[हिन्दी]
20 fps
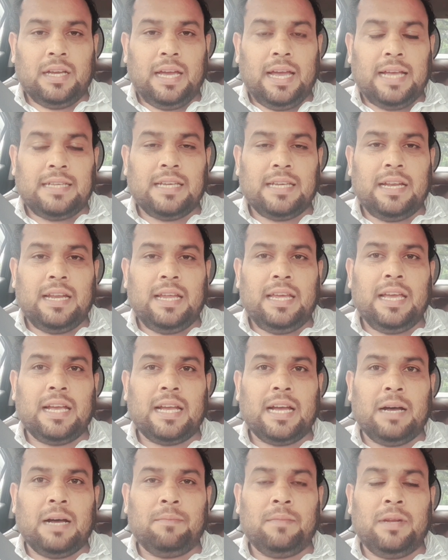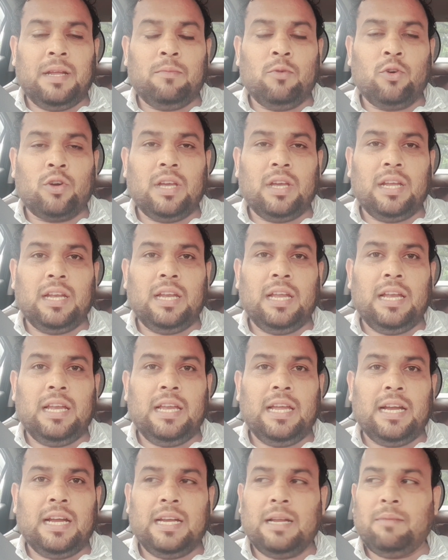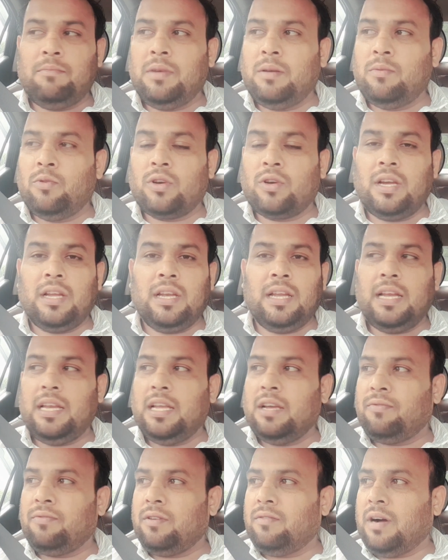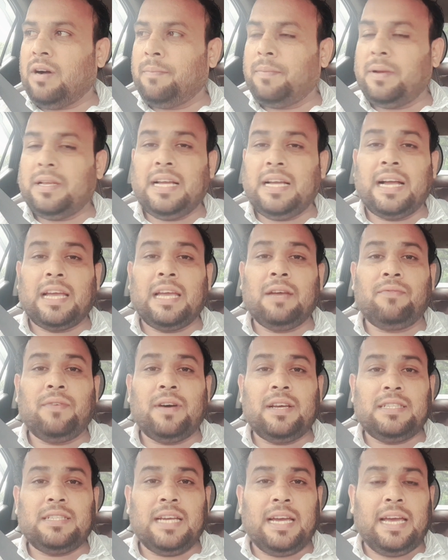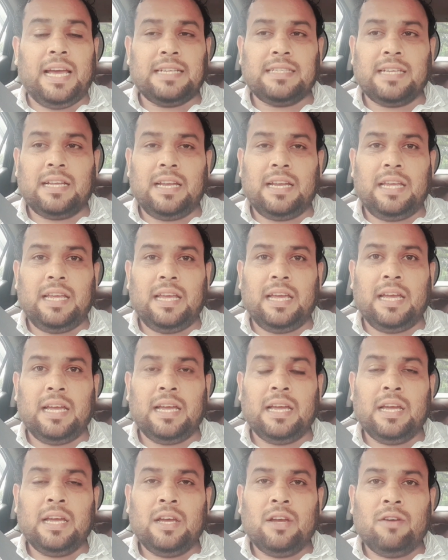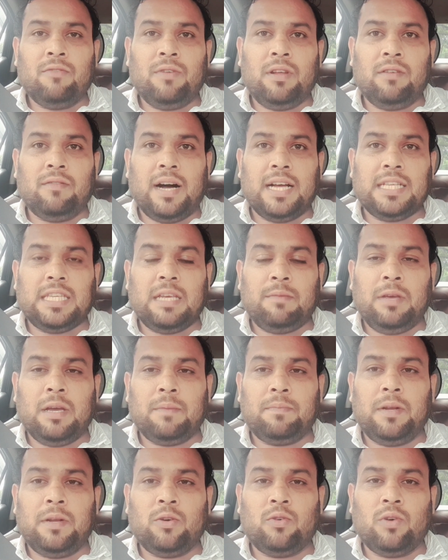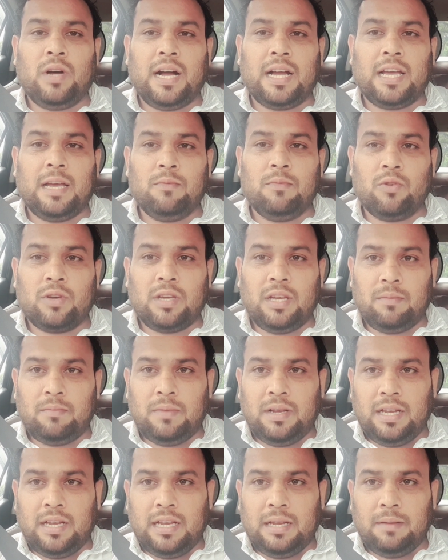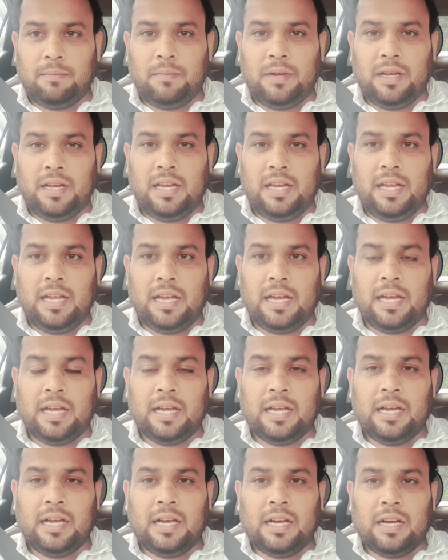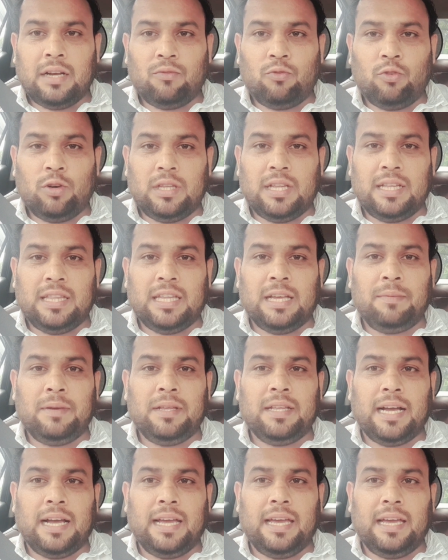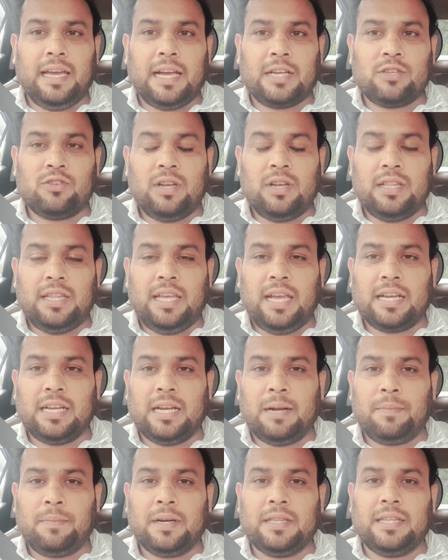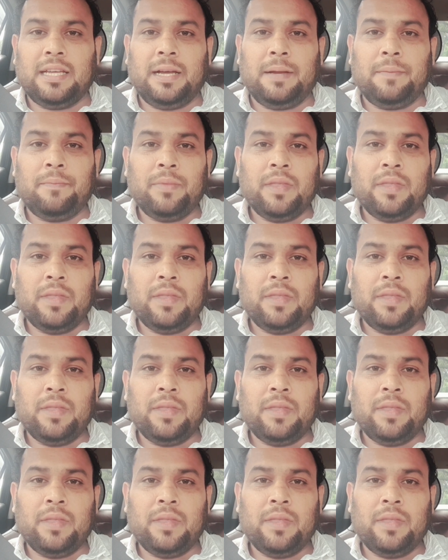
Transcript: ऐसा नहीं है कि हमने बुकिंग ले लिए लंबी बुकिंग ले लिए फिर वहाँ पे जाके फंस जाए ऐसा नहीं है फिर वहाँ से भी अपने को आगे बुकिंग मिली मिलनी है वो धंधा भी एक्चुअली देखना पड़ता है